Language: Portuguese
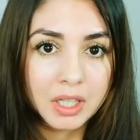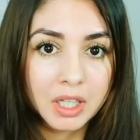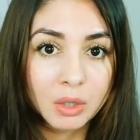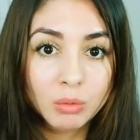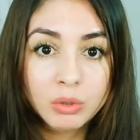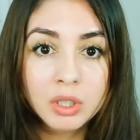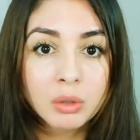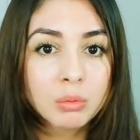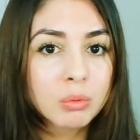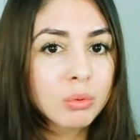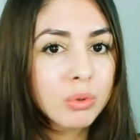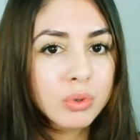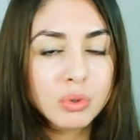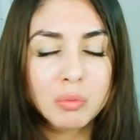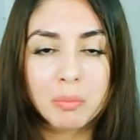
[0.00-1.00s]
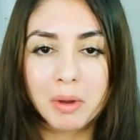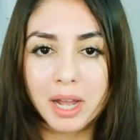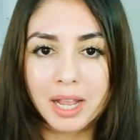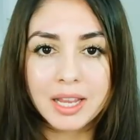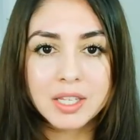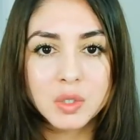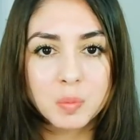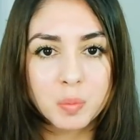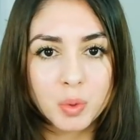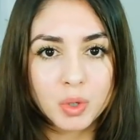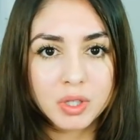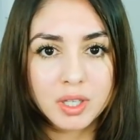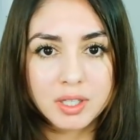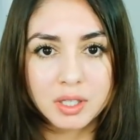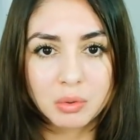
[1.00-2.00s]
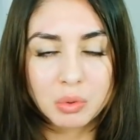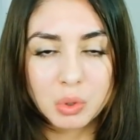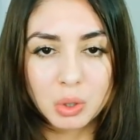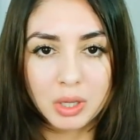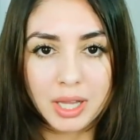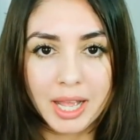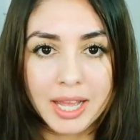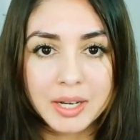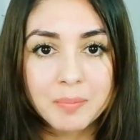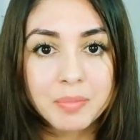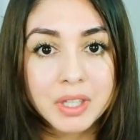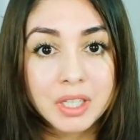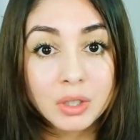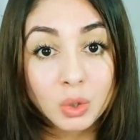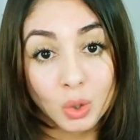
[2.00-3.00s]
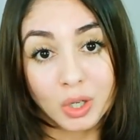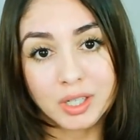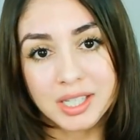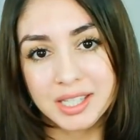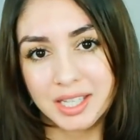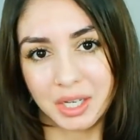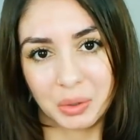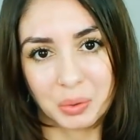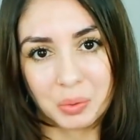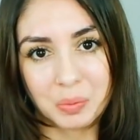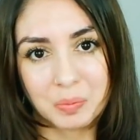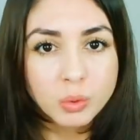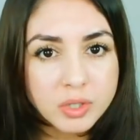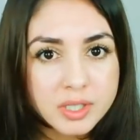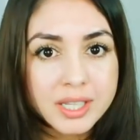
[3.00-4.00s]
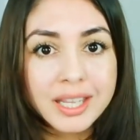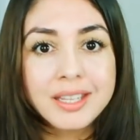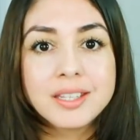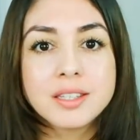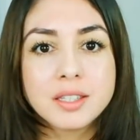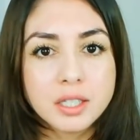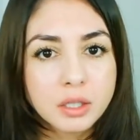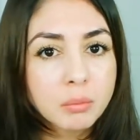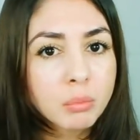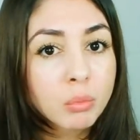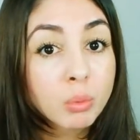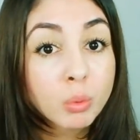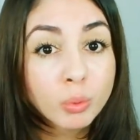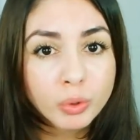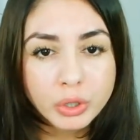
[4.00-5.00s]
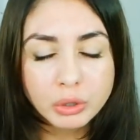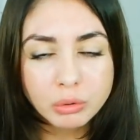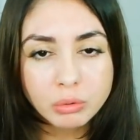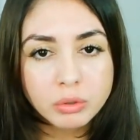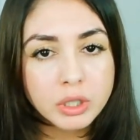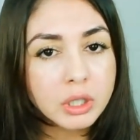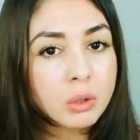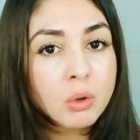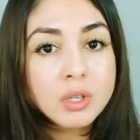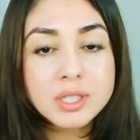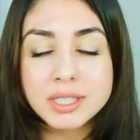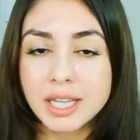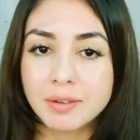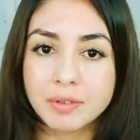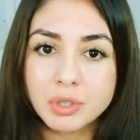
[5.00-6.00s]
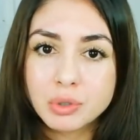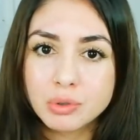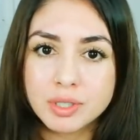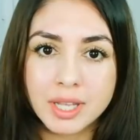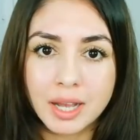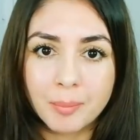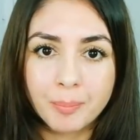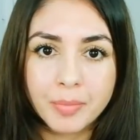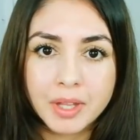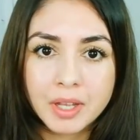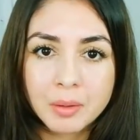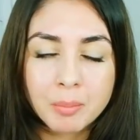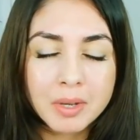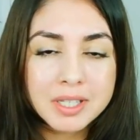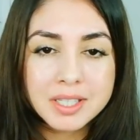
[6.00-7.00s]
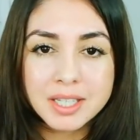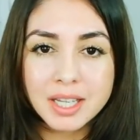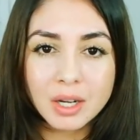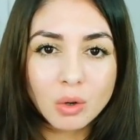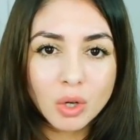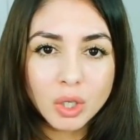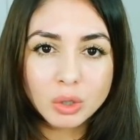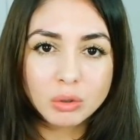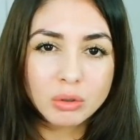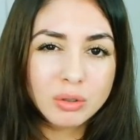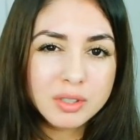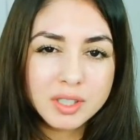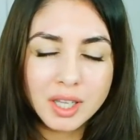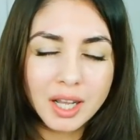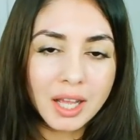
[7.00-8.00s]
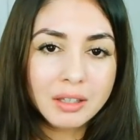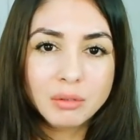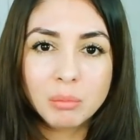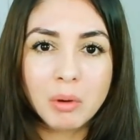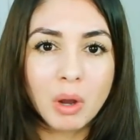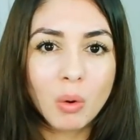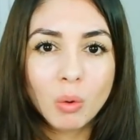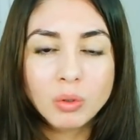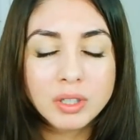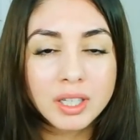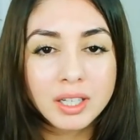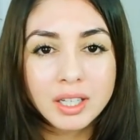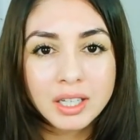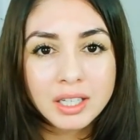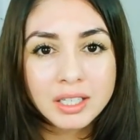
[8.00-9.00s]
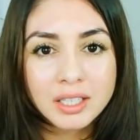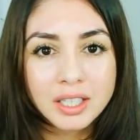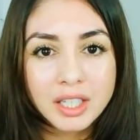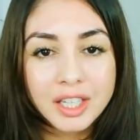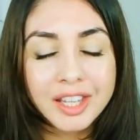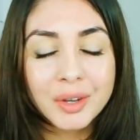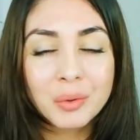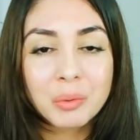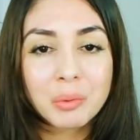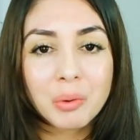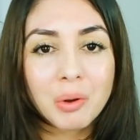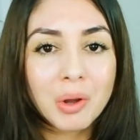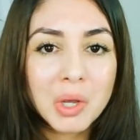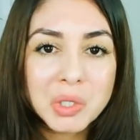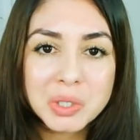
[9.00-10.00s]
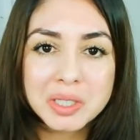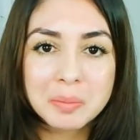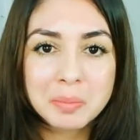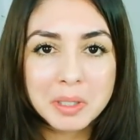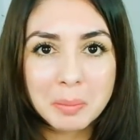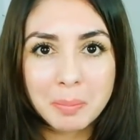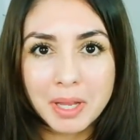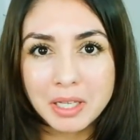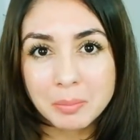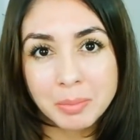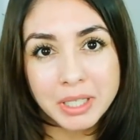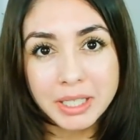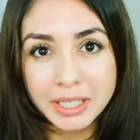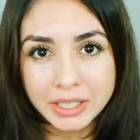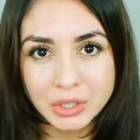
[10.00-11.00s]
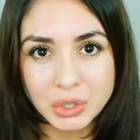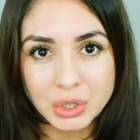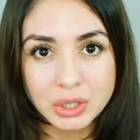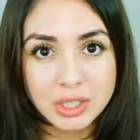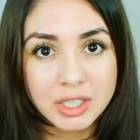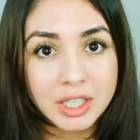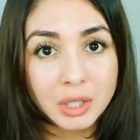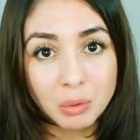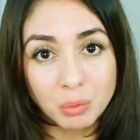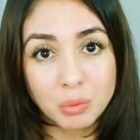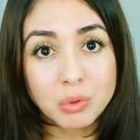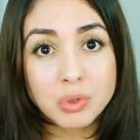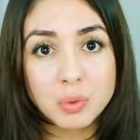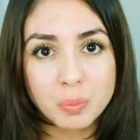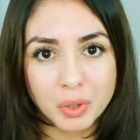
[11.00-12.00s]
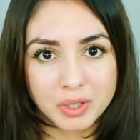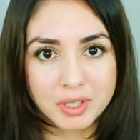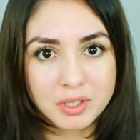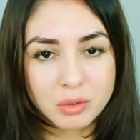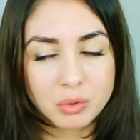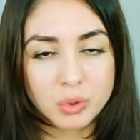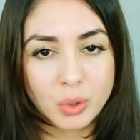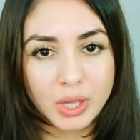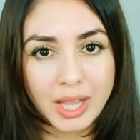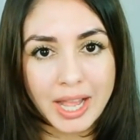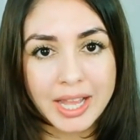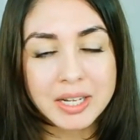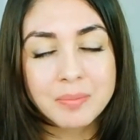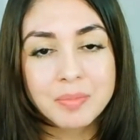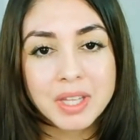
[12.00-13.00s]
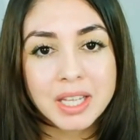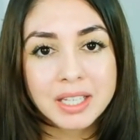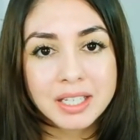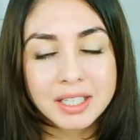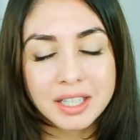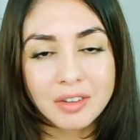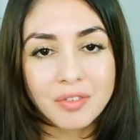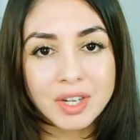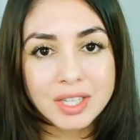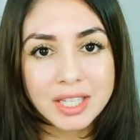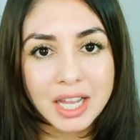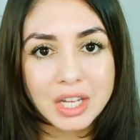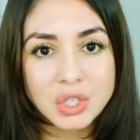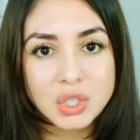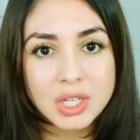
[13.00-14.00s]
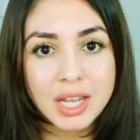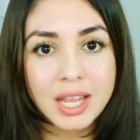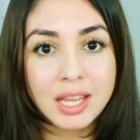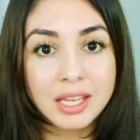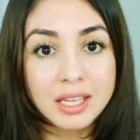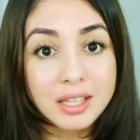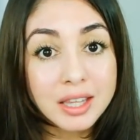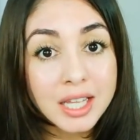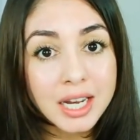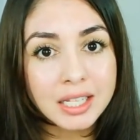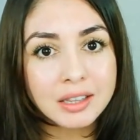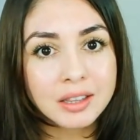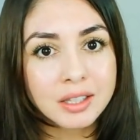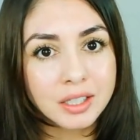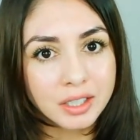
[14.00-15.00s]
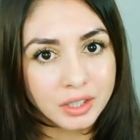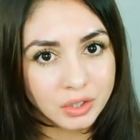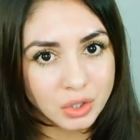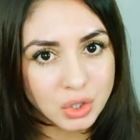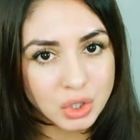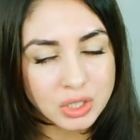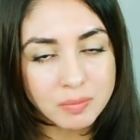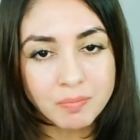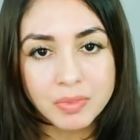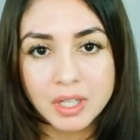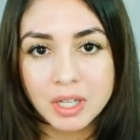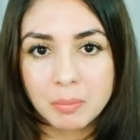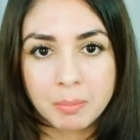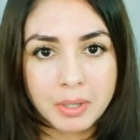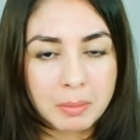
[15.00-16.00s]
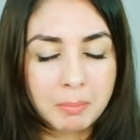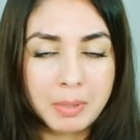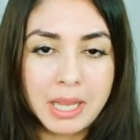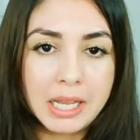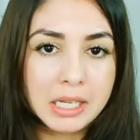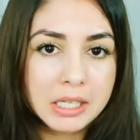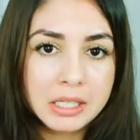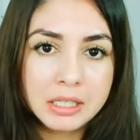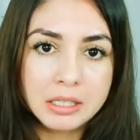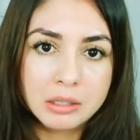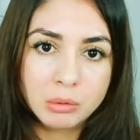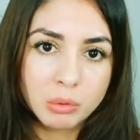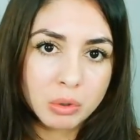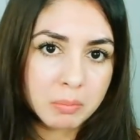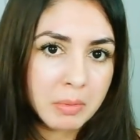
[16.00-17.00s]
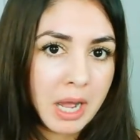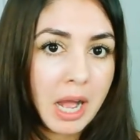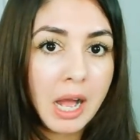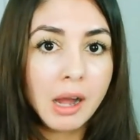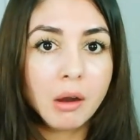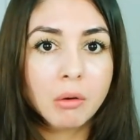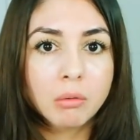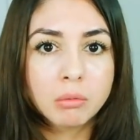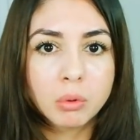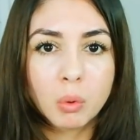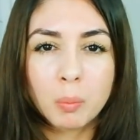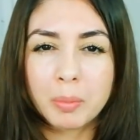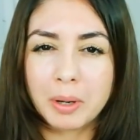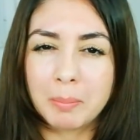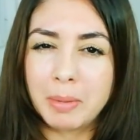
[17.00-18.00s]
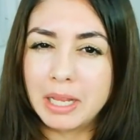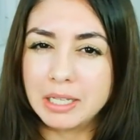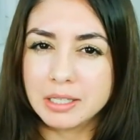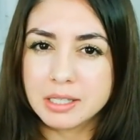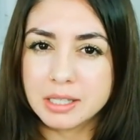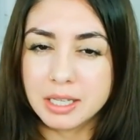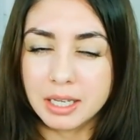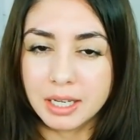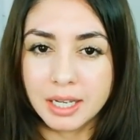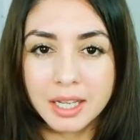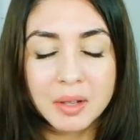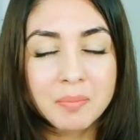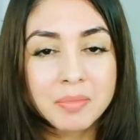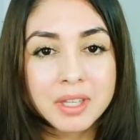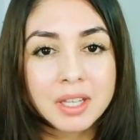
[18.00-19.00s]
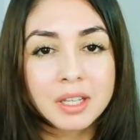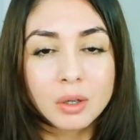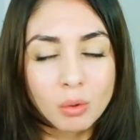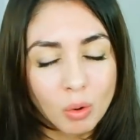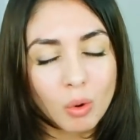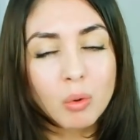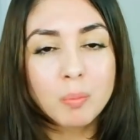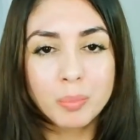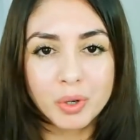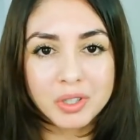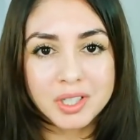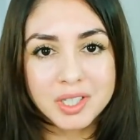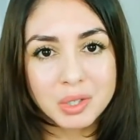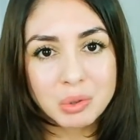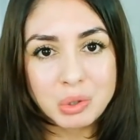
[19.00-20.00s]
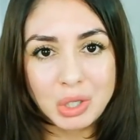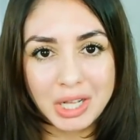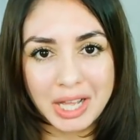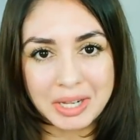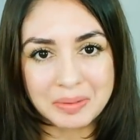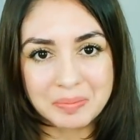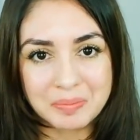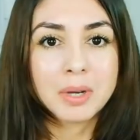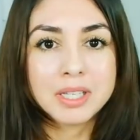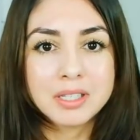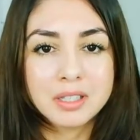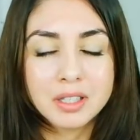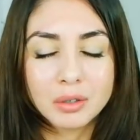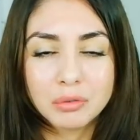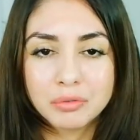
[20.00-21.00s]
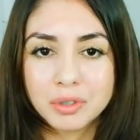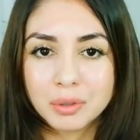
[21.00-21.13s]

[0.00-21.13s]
Eu não uso mais proteção solar toque seco. Usei sim muito e gostava de usar. Mas aí agora eu tô, sei lá, numa onda que eu gosto da minha pele brilhante e eu uso proteção solar, que na verdade é hidratante, para pele normal ou para pele seca com proteção solar. Mas então